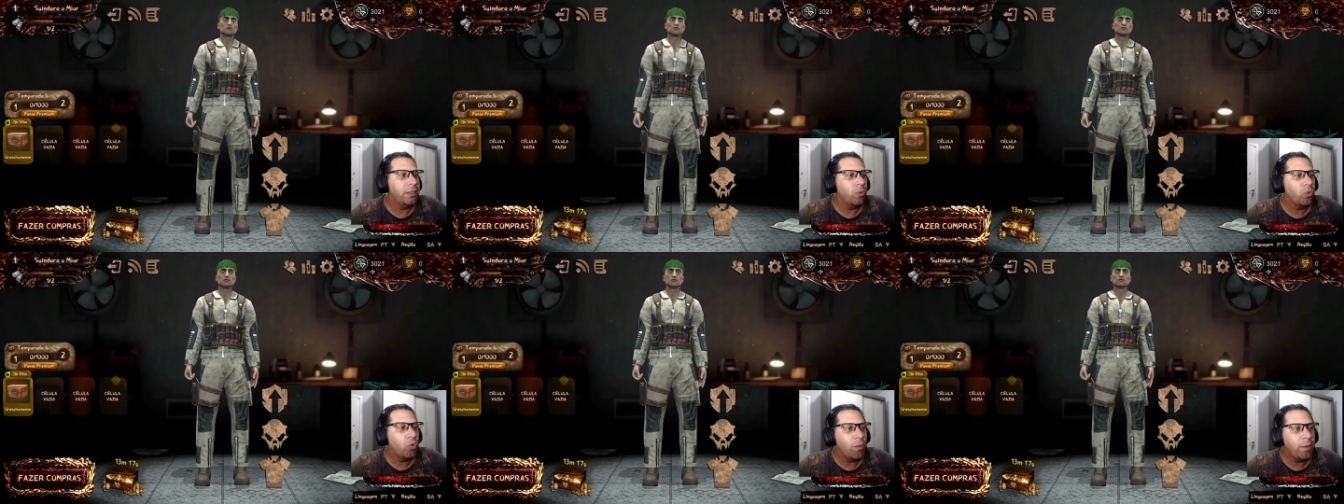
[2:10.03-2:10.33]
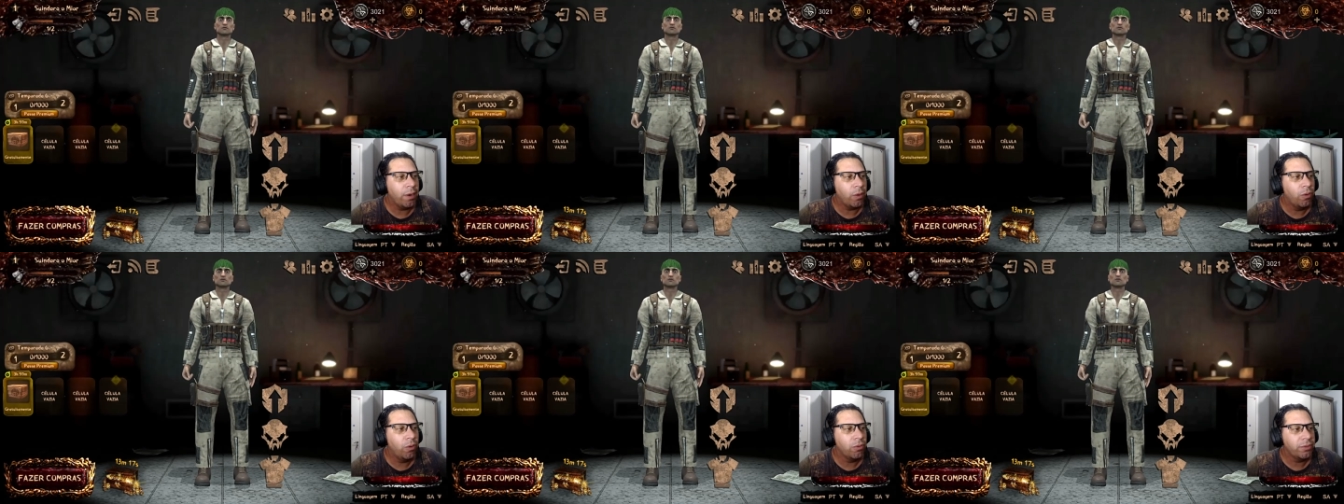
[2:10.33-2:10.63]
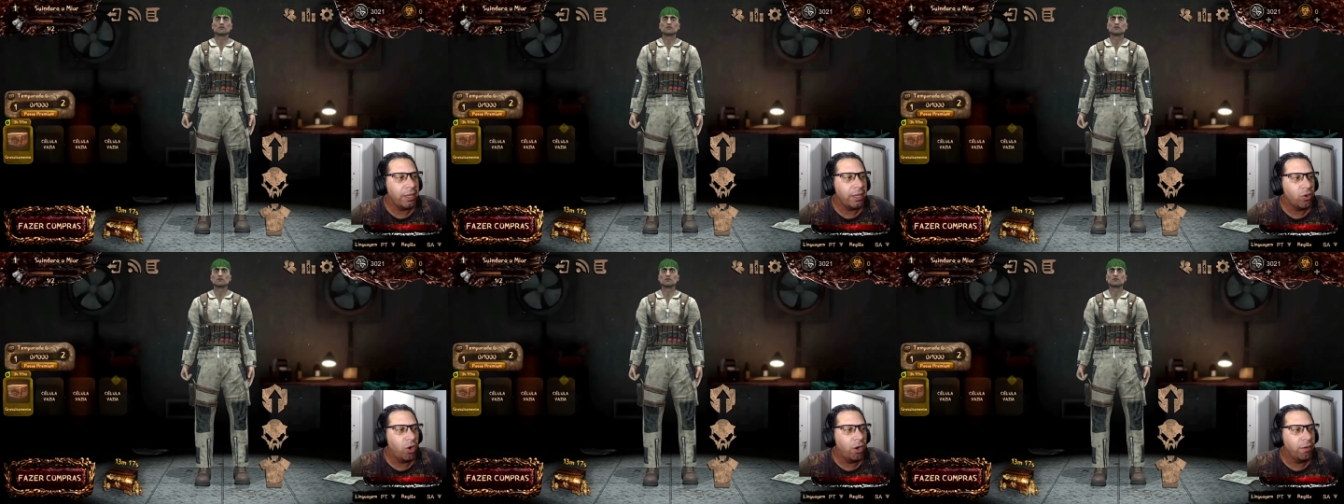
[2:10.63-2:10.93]
então, como a
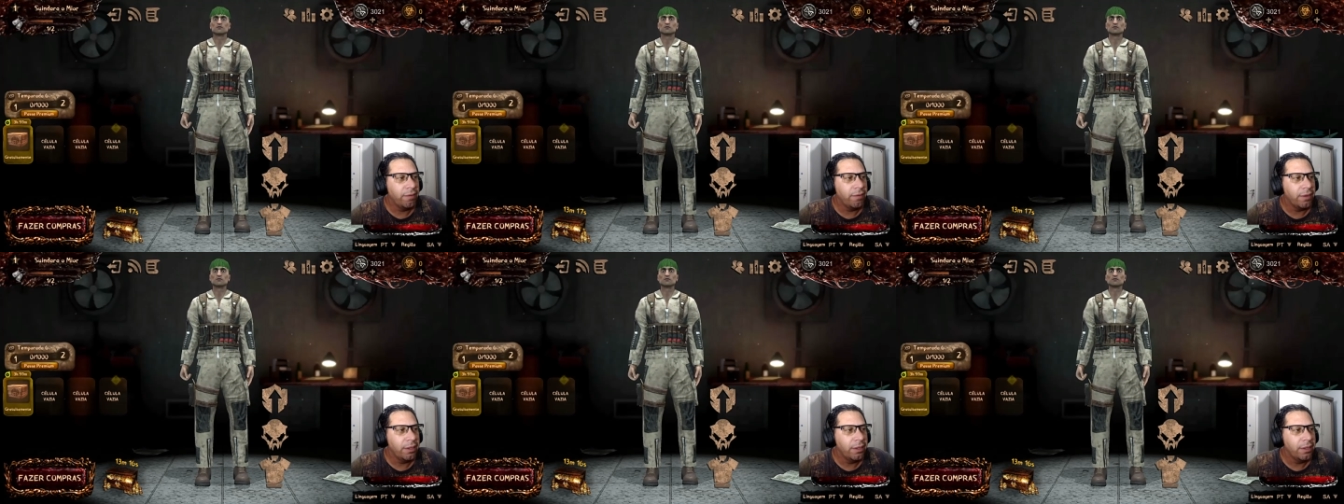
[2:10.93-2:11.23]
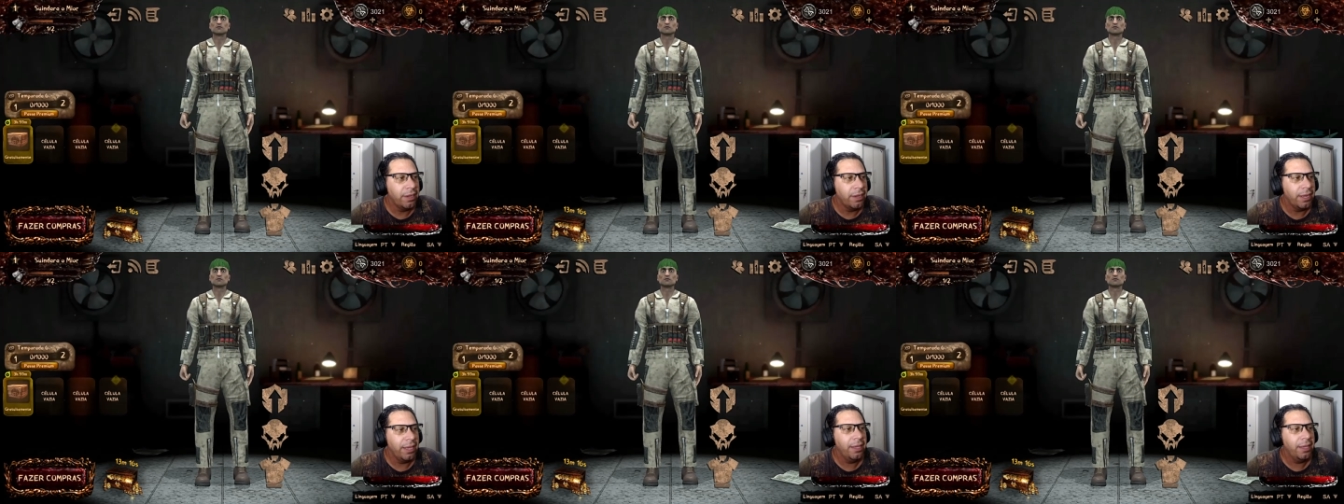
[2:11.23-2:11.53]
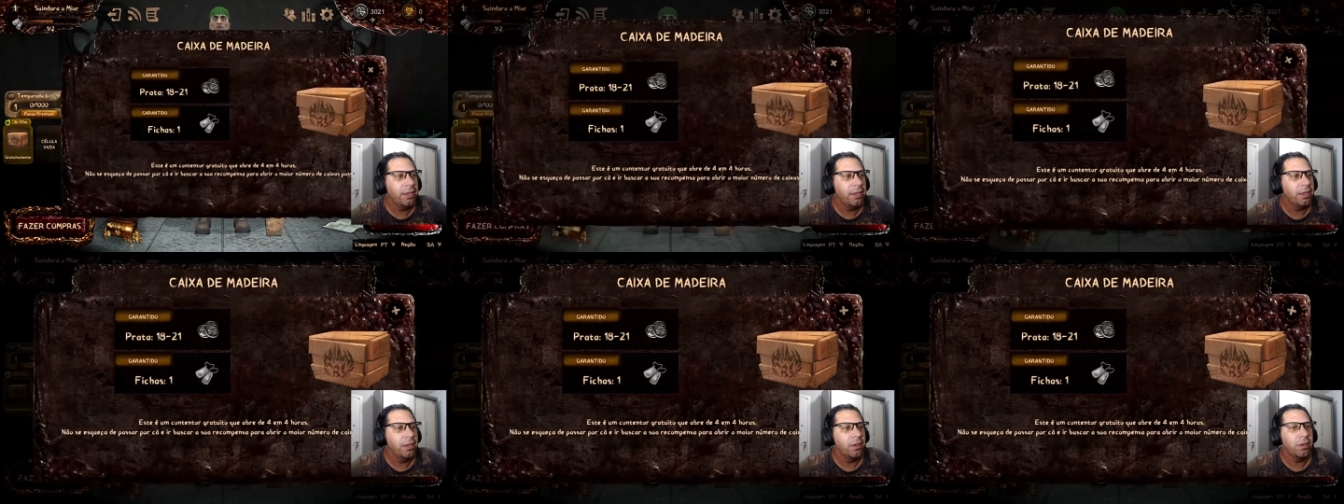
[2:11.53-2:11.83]
conta é nova,
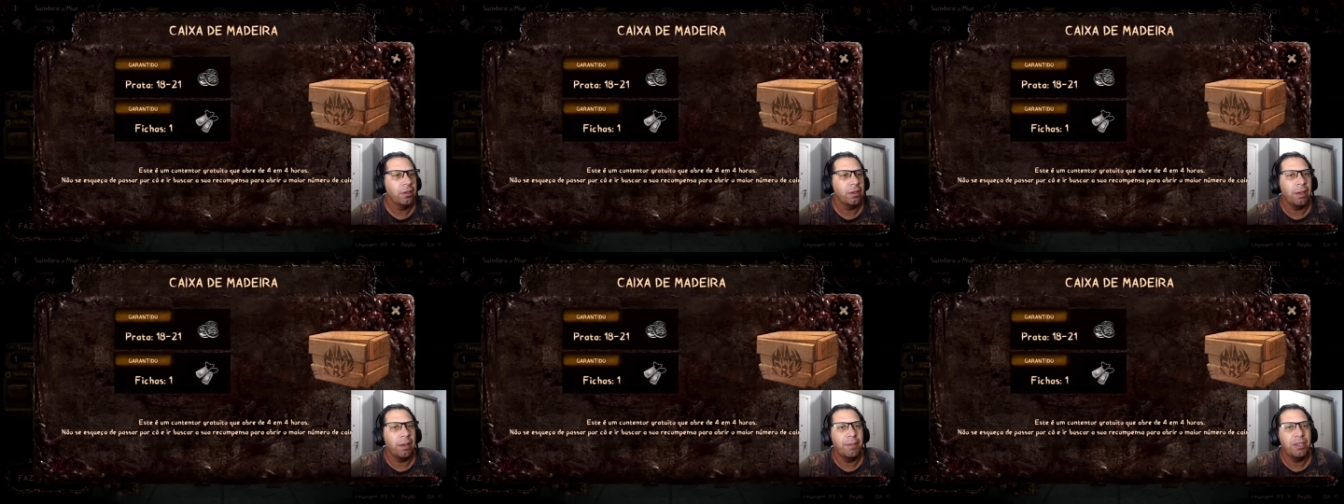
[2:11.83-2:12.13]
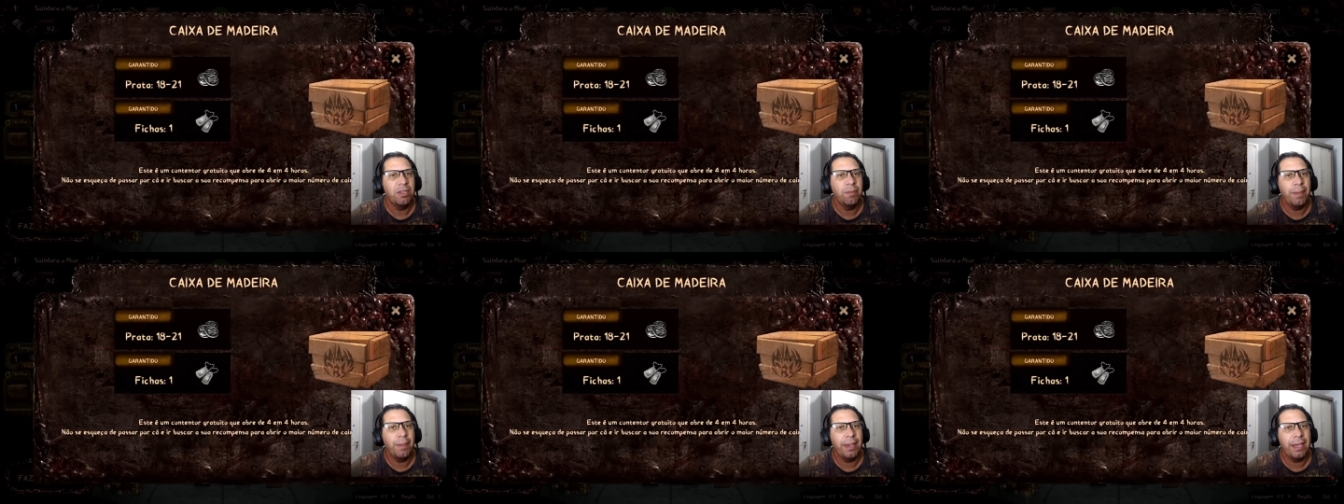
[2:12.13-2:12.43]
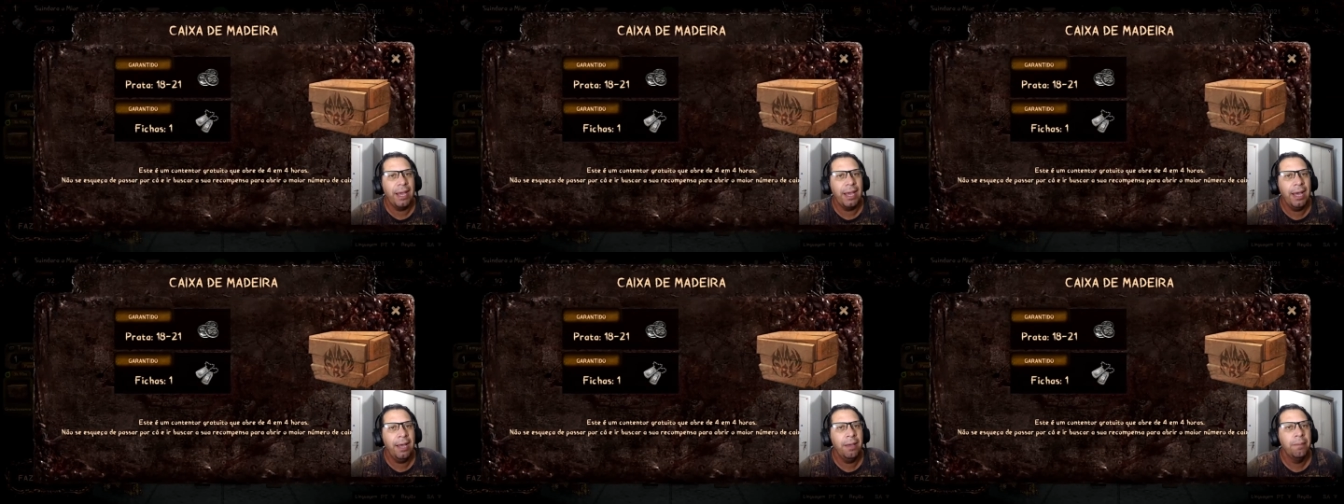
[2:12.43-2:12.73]
né? Acabei de
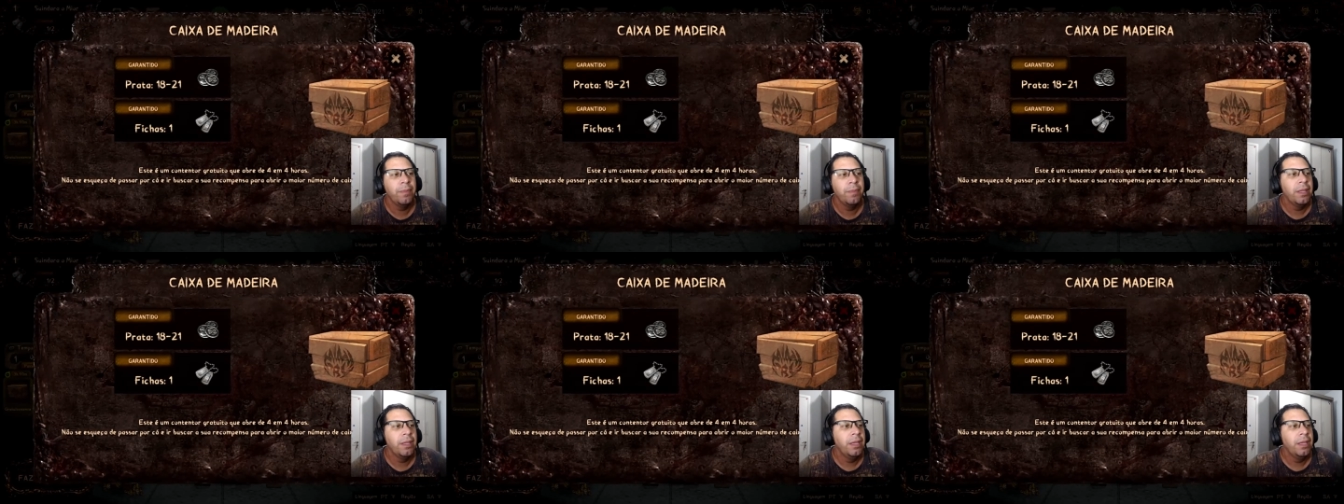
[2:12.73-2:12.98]
pegar.